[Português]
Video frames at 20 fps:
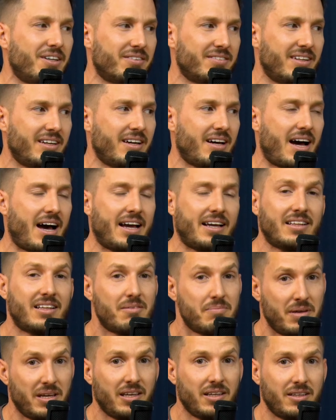né? Ainda
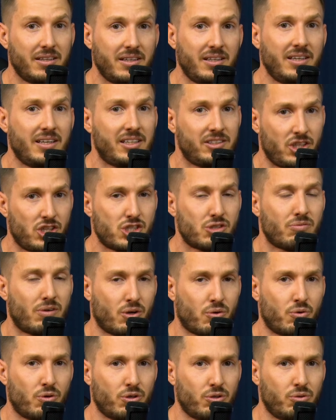bem que a gente não
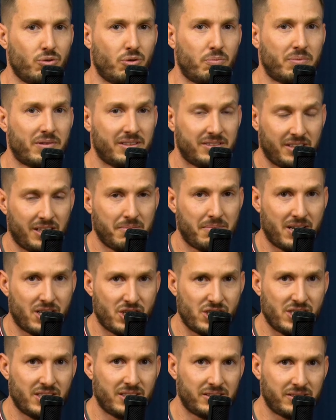acordou, porque você
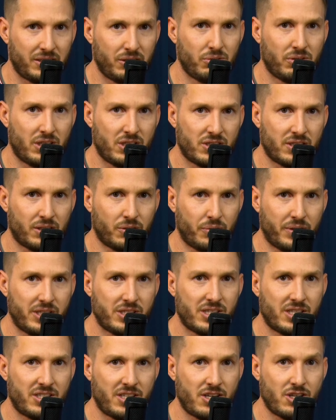imagina se durante a
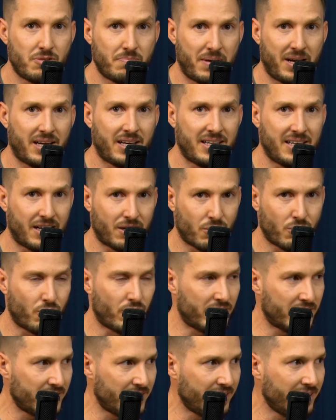noite a gente pega e
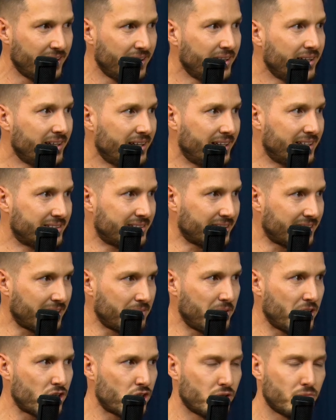acorda
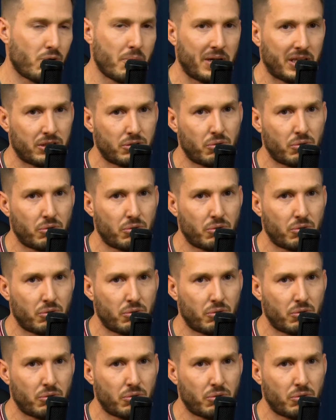exatamente no momento que o